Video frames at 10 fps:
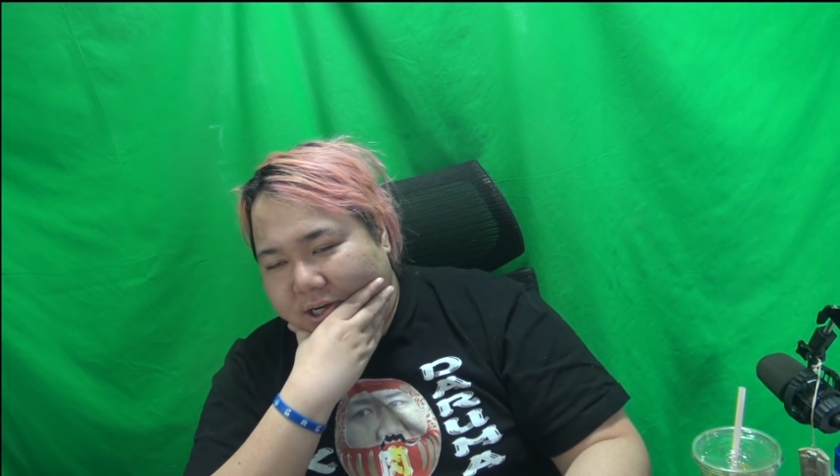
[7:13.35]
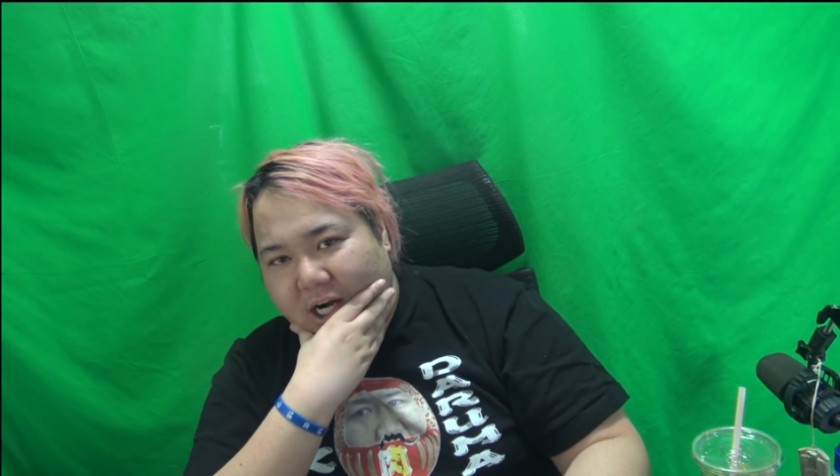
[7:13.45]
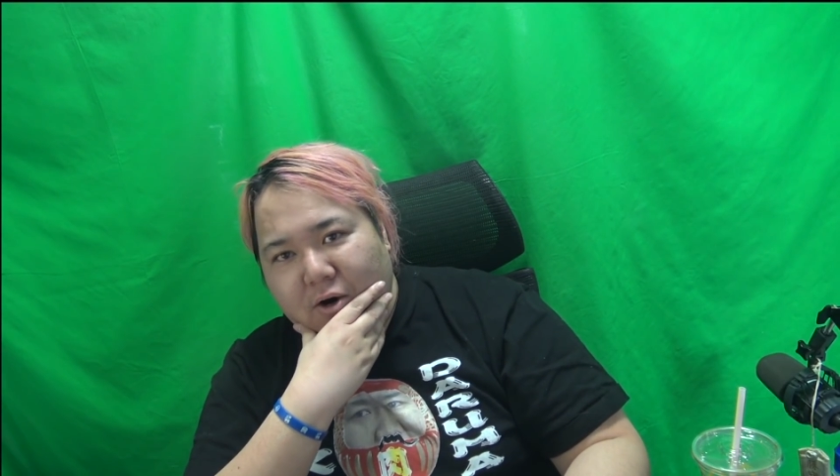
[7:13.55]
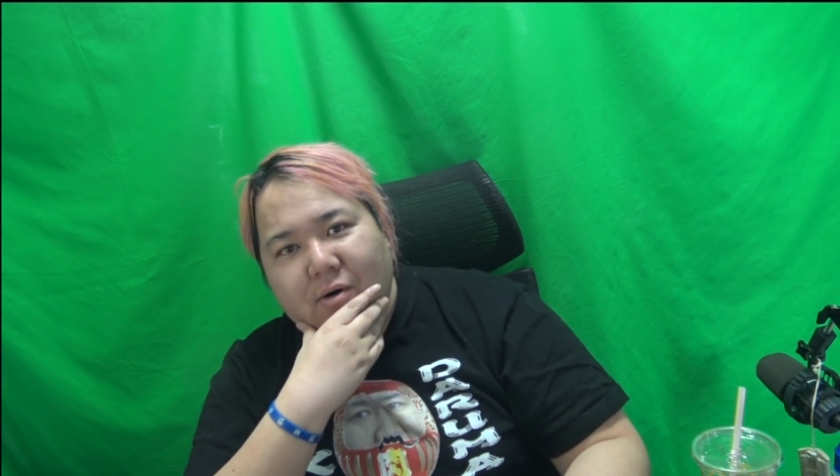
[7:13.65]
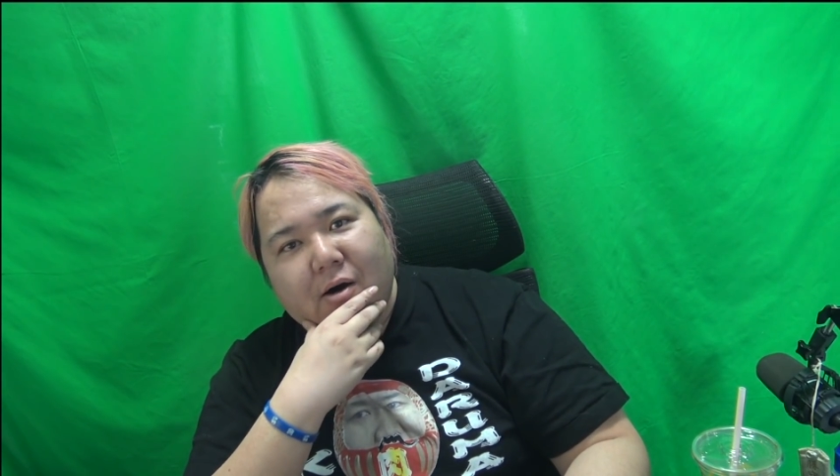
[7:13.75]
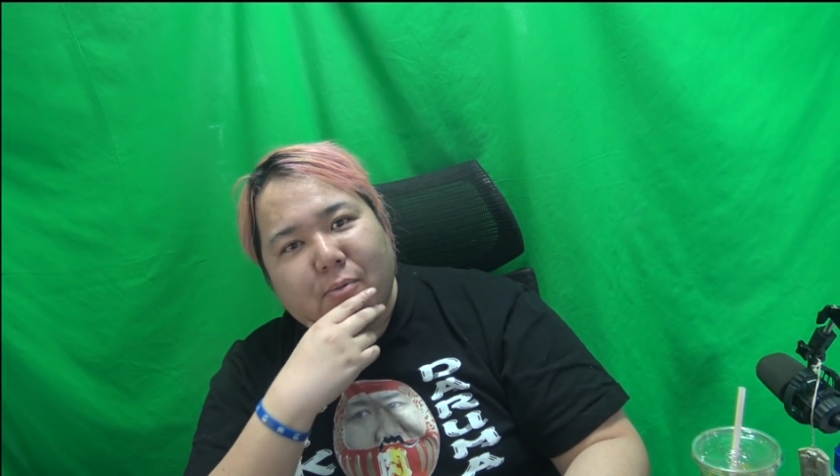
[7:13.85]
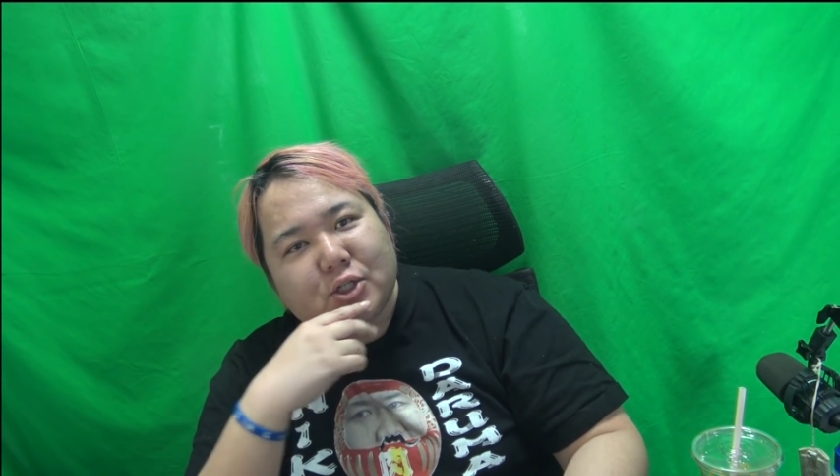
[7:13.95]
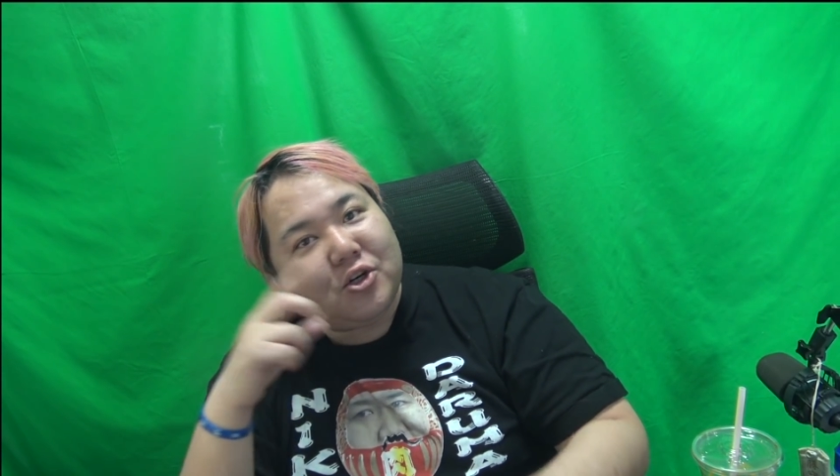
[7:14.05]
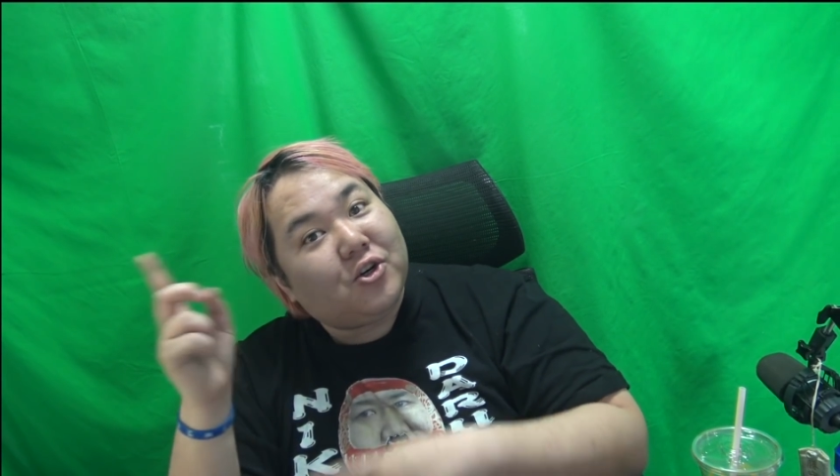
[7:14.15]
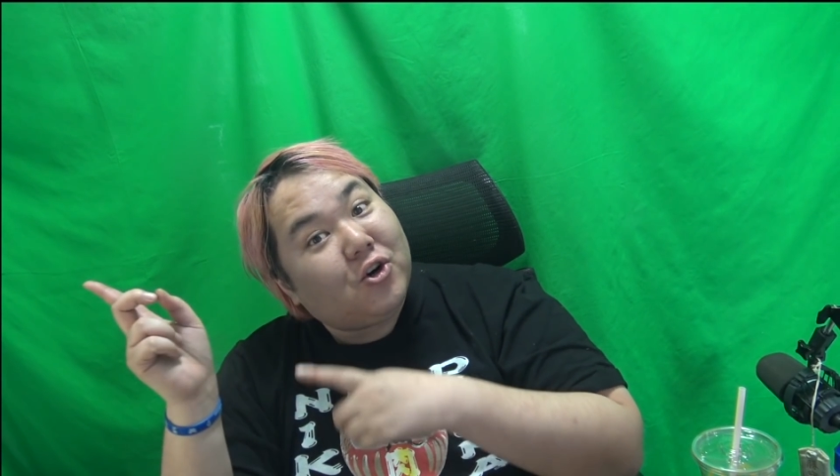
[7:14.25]
顔は面
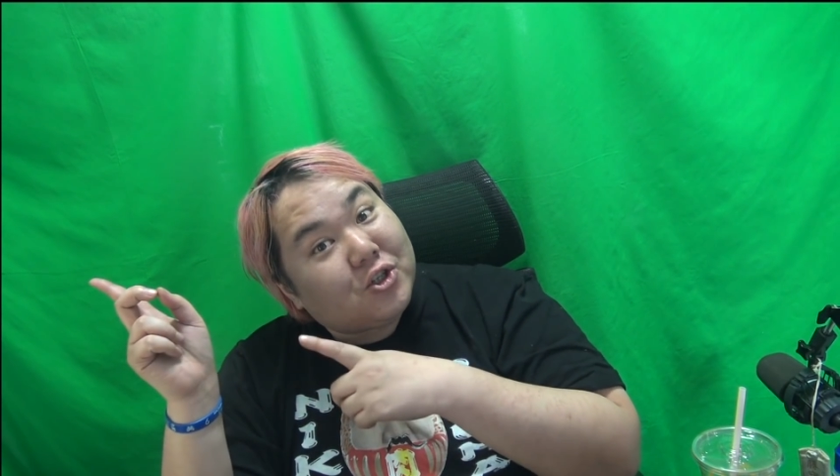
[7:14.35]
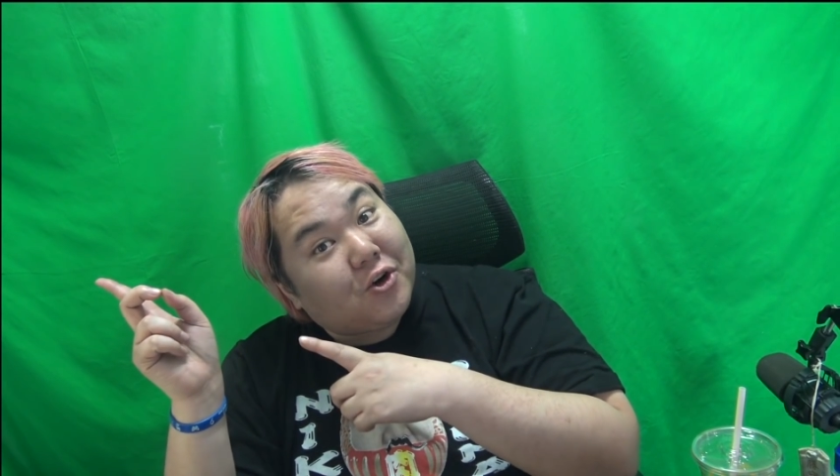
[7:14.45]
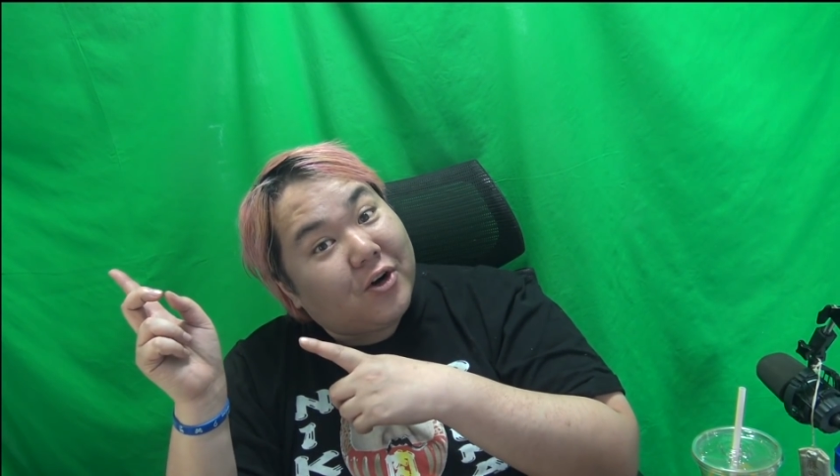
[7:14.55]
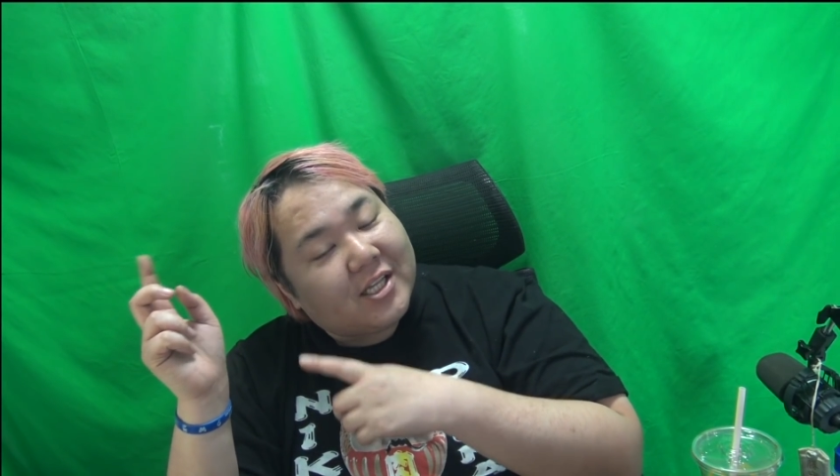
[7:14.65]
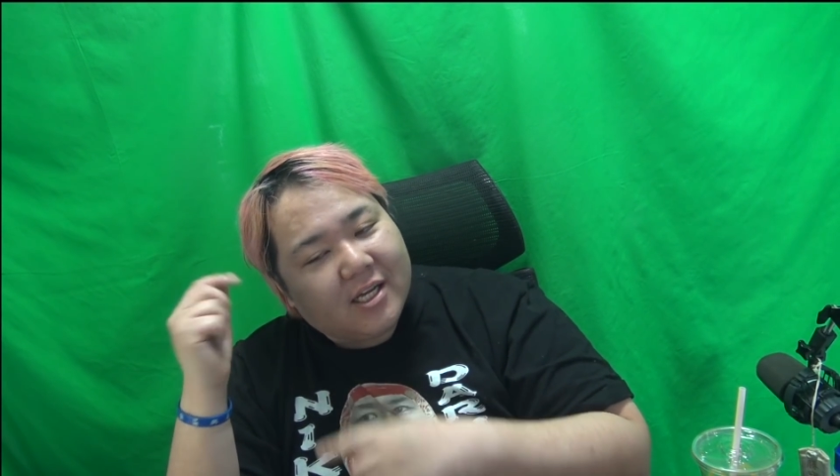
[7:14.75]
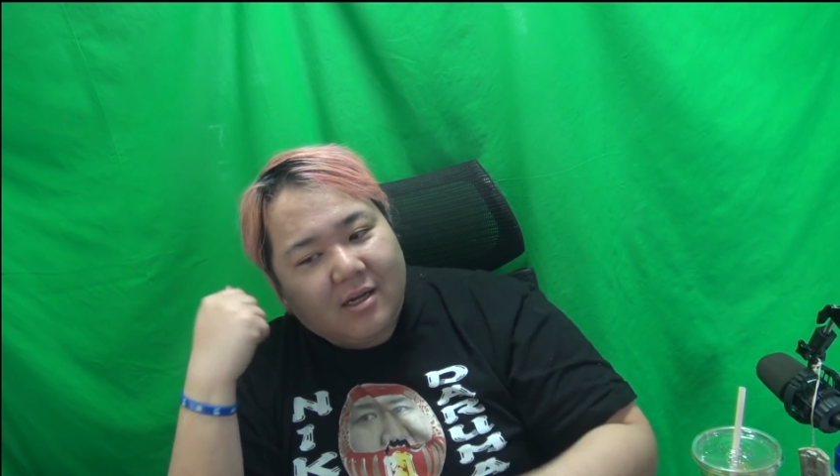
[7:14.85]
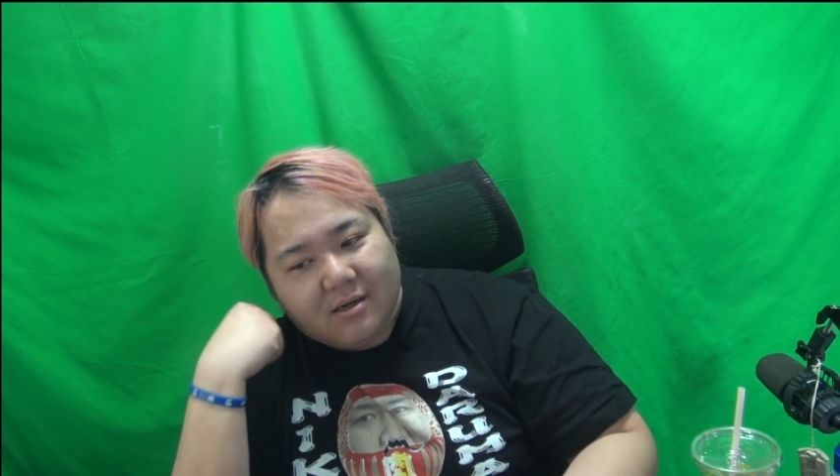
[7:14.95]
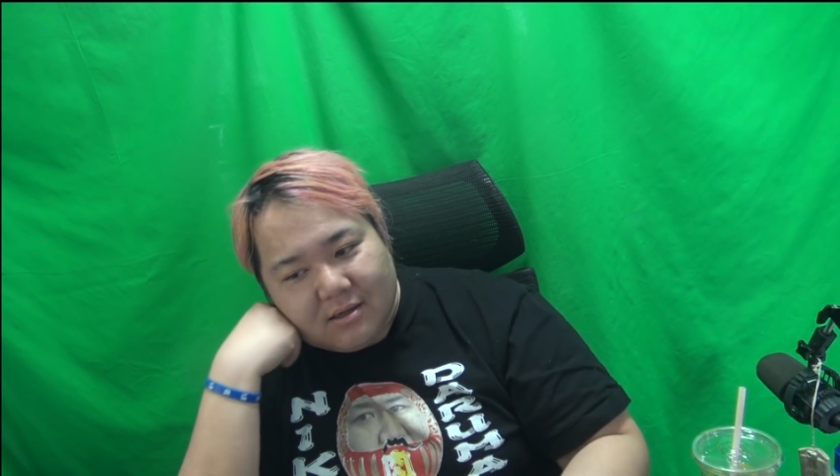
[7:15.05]
白い表情、こうやってね。